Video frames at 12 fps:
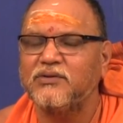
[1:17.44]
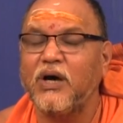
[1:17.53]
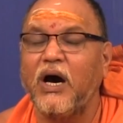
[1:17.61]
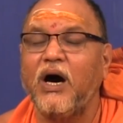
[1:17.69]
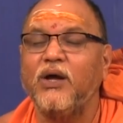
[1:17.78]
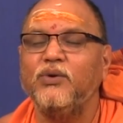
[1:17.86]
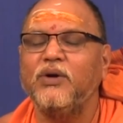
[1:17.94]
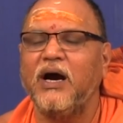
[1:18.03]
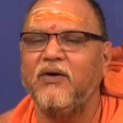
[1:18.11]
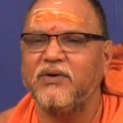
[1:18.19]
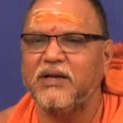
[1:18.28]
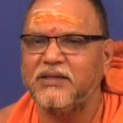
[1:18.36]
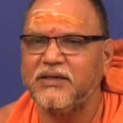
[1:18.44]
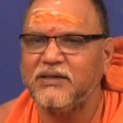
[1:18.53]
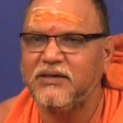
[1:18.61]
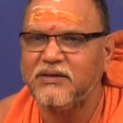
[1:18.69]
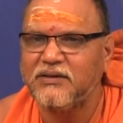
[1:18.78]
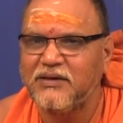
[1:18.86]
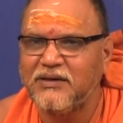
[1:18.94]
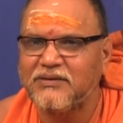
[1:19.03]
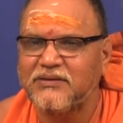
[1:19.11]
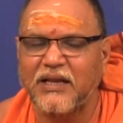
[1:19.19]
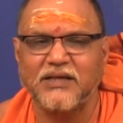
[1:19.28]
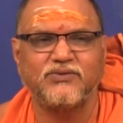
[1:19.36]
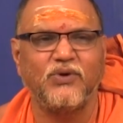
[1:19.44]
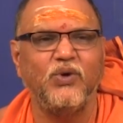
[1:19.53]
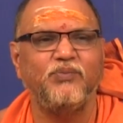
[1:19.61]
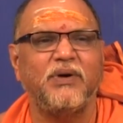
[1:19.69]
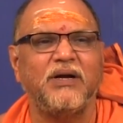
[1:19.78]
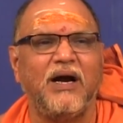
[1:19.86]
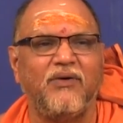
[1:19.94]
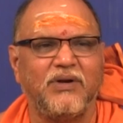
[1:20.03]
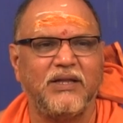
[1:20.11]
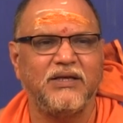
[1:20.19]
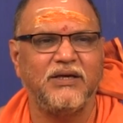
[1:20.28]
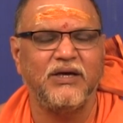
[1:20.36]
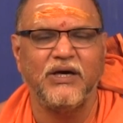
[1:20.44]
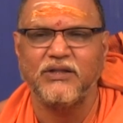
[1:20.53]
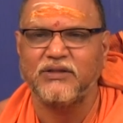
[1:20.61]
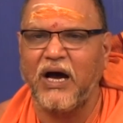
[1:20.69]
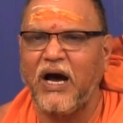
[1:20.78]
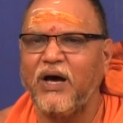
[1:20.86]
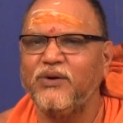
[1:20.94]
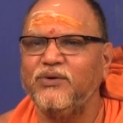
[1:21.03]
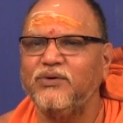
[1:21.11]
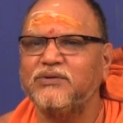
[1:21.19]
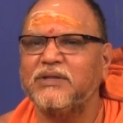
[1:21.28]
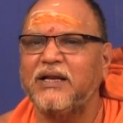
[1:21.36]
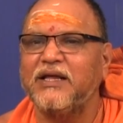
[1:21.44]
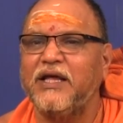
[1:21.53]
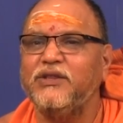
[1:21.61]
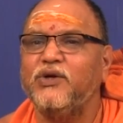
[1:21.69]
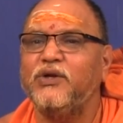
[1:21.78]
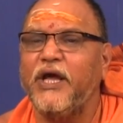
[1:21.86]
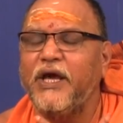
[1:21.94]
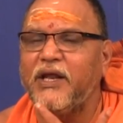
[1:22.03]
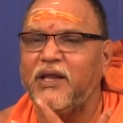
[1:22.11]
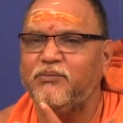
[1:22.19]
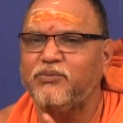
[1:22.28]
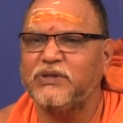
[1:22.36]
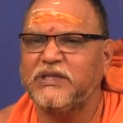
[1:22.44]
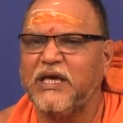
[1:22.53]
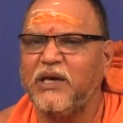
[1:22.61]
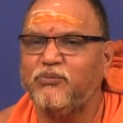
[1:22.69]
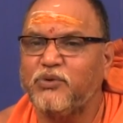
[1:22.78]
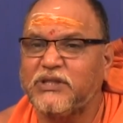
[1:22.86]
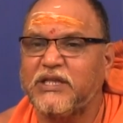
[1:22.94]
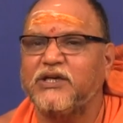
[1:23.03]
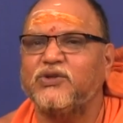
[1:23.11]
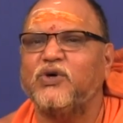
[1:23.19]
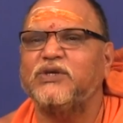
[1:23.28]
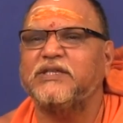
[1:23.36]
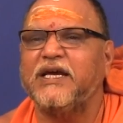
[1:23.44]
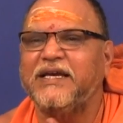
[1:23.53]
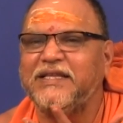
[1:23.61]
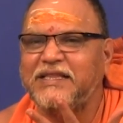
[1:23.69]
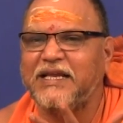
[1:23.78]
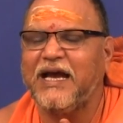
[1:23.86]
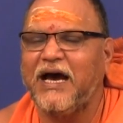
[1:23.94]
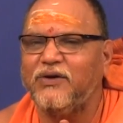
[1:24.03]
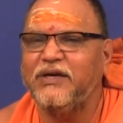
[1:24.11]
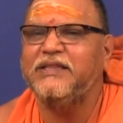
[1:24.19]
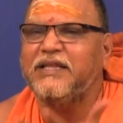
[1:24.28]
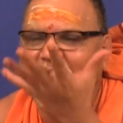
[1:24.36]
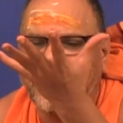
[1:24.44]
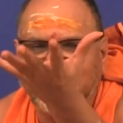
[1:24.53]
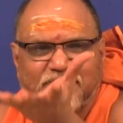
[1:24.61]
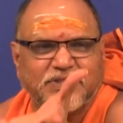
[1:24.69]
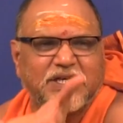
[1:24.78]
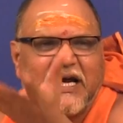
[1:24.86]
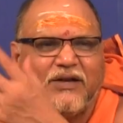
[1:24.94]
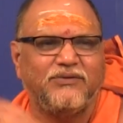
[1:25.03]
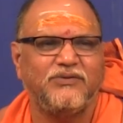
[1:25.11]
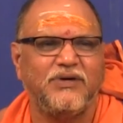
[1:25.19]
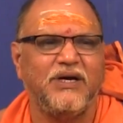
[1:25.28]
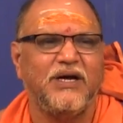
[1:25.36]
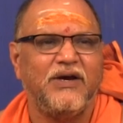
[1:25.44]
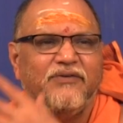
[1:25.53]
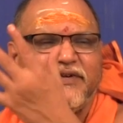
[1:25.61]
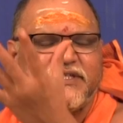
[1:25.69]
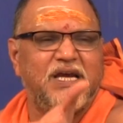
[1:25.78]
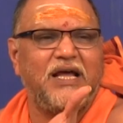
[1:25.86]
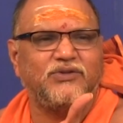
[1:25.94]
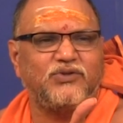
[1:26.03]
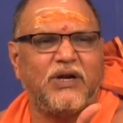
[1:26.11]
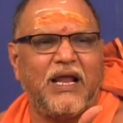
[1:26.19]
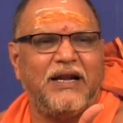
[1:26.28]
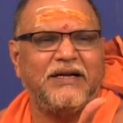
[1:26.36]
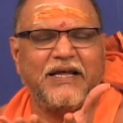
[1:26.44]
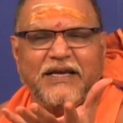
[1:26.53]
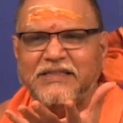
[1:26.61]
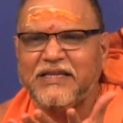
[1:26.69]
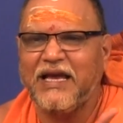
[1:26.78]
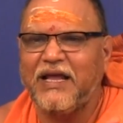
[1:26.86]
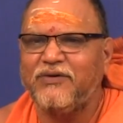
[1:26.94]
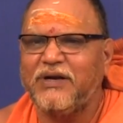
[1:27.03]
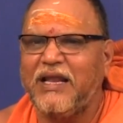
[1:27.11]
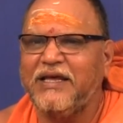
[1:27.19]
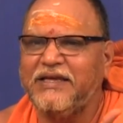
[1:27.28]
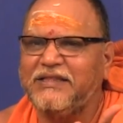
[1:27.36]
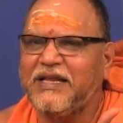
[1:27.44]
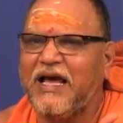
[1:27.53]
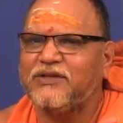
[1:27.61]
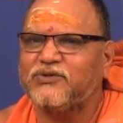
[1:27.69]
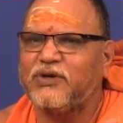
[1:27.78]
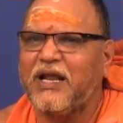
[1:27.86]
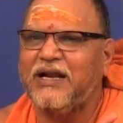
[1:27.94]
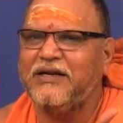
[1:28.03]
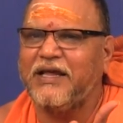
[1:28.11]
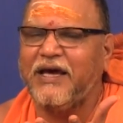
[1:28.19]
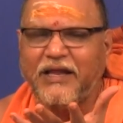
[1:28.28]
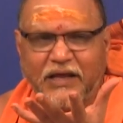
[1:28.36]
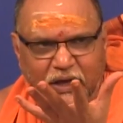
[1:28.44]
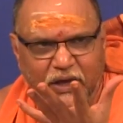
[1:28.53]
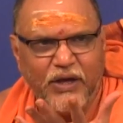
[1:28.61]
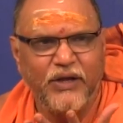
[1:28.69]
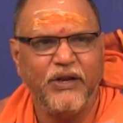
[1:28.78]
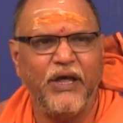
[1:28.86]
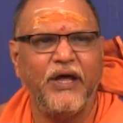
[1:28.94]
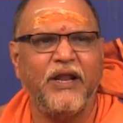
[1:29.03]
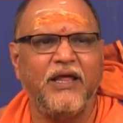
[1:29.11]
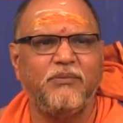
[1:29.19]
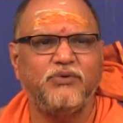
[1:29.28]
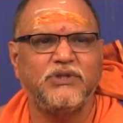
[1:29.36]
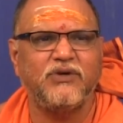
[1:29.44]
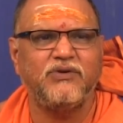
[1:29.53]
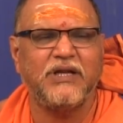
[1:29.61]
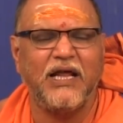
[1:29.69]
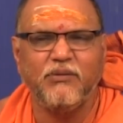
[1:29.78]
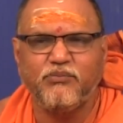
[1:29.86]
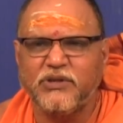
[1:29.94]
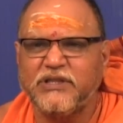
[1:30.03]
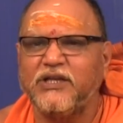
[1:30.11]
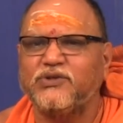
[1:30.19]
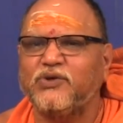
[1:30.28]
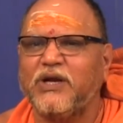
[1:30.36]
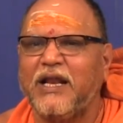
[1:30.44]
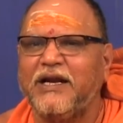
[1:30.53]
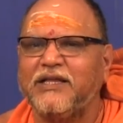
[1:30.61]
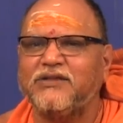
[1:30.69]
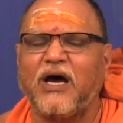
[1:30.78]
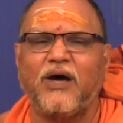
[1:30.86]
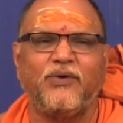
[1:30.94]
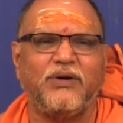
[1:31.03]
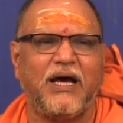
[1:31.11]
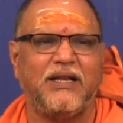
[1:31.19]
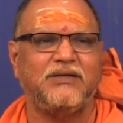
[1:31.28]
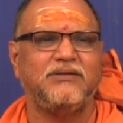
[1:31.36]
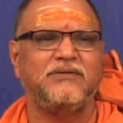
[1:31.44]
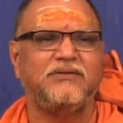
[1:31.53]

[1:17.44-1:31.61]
తానుగా ఉన్నది తన స్వరూపంగా ఉన్నది తాను తన యందు నేననే బుద్ధి బుద్ధికి తోచే ఇంద్రియాలు ఇంద్రియాలకి విషయాలు విషయాలు చూడాలంటే ఇంద్రియాలు ఉండాలి ఇంద్రియాలు చూడాలంటే నేననే బుద్ధి ఉండాలి బుద్ధిని చూడాలంటే తానుండాలి